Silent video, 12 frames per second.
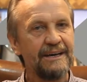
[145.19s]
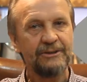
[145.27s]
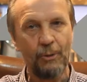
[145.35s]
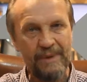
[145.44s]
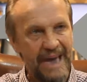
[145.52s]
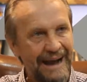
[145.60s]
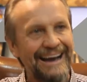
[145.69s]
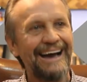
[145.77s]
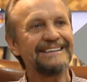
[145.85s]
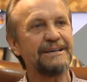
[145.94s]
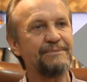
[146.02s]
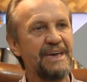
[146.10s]
do Minha
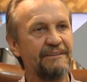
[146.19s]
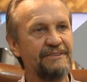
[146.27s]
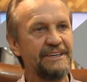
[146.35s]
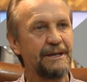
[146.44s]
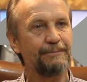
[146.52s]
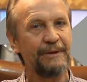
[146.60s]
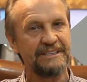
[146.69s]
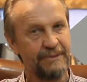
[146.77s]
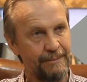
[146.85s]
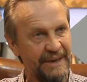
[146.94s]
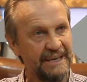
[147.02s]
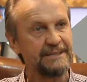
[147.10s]
Casa Minha Vida para as
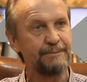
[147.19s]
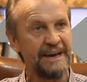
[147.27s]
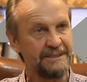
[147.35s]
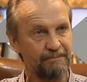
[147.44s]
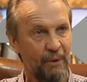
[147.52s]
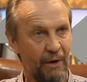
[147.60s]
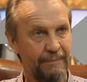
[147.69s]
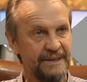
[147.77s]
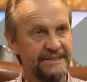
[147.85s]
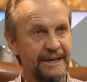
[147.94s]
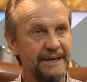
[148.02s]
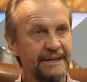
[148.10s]
famílias mais
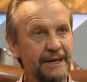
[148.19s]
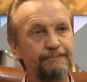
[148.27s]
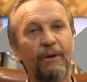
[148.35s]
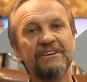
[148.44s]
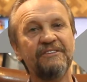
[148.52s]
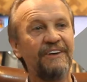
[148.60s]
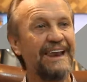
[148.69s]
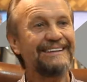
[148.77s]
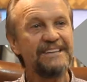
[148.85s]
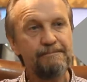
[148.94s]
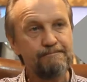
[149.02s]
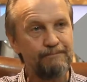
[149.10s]
pobres, que pode falar
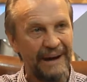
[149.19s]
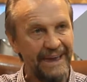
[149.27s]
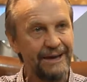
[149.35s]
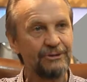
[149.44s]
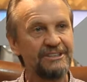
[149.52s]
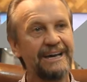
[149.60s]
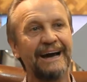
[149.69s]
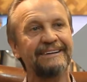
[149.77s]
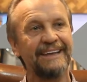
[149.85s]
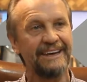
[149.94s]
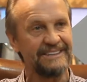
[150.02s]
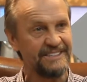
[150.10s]
de emprego, de
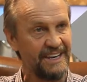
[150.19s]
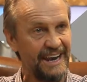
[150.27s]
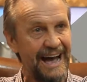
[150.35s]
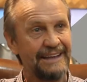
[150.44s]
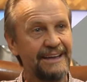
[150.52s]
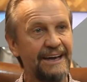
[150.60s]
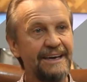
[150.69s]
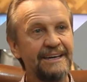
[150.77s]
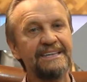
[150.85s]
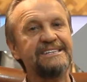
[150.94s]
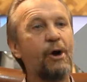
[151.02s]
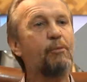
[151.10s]
carteira assinada
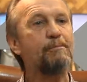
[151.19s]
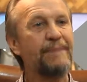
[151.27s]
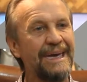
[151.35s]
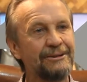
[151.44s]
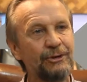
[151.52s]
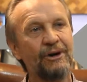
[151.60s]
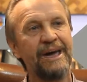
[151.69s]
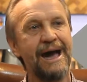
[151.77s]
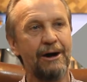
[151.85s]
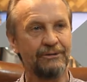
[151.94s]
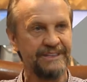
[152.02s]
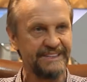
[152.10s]
e de aumento
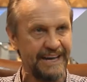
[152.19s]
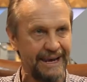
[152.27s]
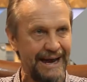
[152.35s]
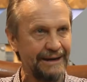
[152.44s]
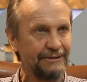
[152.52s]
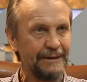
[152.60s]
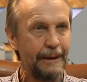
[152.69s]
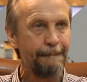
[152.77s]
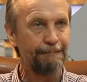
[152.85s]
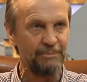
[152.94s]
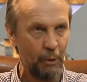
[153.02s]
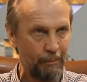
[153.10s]
real de salário
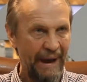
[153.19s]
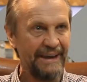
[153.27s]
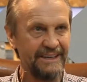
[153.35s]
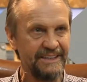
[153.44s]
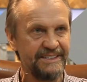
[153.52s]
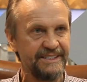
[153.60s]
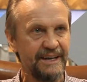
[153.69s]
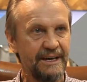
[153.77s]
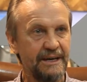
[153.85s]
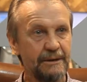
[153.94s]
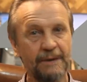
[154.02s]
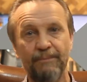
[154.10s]
no país,
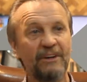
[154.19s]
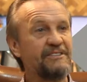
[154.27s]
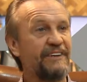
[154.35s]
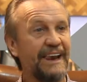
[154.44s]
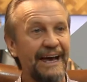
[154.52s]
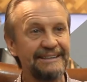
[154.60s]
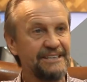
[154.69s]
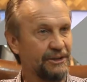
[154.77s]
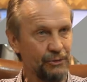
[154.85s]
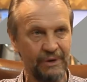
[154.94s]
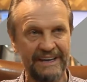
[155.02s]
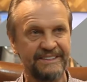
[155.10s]
que pode falar de
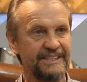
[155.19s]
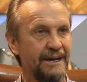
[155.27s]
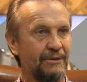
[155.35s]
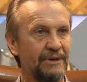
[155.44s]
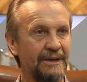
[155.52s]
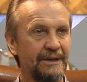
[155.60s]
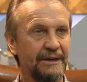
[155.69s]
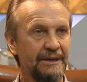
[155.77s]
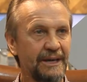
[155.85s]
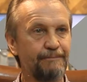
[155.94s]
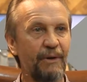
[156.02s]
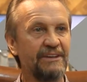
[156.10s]
educação,
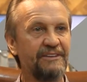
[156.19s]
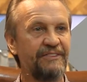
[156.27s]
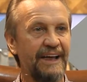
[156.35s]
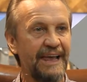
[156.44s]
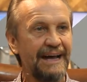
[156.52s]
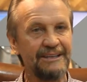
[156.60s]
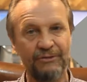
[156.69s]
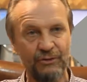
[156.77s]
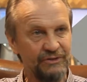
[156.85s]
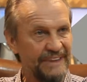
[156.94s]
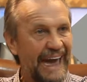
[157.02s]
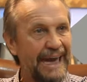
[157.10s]
que pode falar de
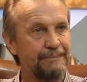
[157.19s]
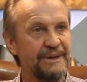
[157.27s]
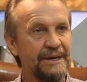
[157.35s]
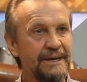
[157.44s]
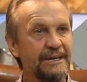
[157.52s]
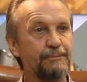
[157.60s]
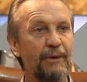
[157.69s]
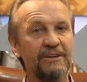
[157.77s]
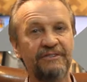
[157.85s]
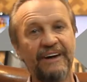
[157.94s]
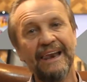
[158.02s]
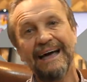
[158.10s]
Fundeb, que
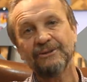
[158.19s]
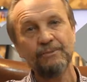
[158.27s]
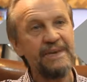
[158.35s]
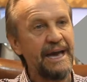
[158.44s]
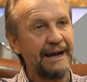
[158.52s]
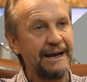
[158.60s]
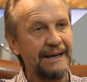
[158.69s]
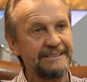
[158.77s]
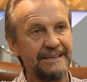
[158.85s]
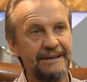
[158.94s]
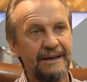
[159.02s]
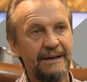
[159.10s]
pode falar do Minha
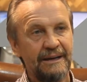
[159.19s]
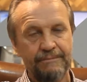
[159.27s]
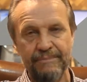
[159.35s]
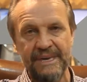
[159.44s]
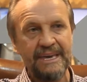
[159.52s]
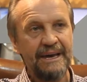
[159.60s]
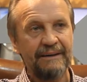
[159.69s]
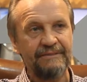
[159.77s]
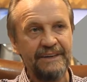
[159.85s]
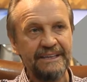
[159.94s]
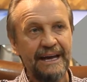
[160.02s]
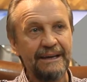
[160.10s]
Casa Minha
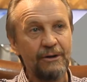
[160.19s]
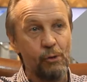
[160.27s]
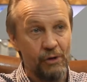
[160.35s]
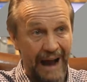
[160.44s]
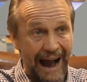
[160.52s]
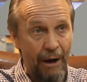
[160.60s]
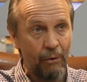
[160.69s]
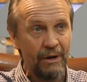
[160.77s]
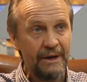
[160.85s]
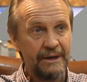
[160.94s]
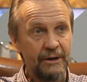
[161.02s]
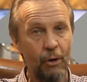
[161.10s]
Vida
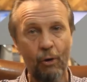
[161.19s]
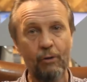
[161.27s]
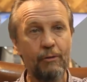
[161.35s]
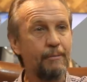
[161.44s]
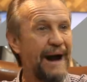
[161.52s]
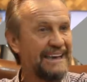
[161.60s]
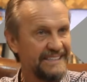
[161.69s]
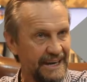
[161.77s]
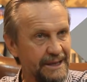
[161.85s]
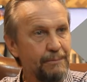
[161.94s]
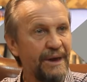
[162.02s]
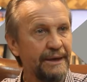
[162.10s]
Rural ou Mais
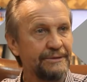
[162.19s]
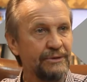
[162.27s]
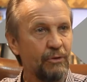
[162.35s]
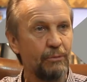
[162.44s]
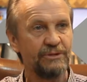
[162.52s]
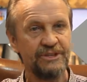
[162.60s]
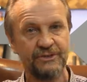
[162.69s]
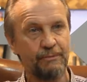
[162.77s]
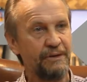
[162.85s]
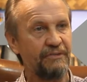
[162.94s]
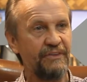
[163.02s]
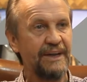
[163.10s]
Alimento, como diz
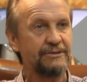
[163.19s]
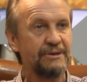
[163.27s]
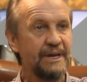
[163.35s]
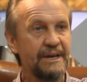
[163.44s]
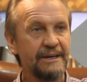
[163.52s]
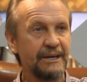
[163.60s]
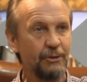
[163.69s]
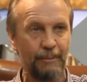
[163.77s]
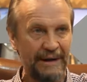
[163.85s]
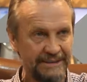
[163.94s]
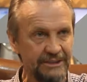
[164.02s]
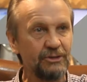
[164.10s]
um prefeito que é do
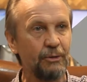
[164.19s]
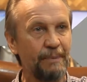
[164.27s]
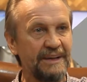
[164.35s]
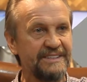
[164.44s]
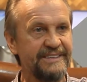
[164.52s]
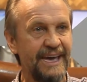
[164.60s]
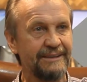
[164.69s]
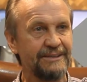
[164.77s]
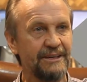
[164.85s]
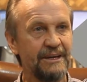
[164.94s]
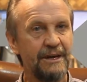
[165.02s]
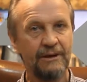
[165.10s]
partido do
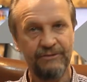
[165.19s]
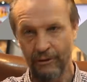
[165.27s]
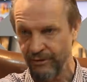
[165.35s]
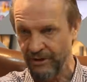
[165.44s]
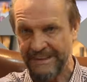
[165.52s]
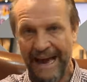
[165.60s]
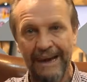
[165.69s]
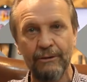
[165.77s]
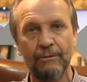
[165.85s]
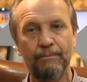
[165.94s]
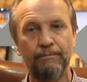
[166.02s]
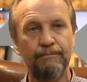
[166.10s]
presidente. Vou votar
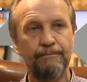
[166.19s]
no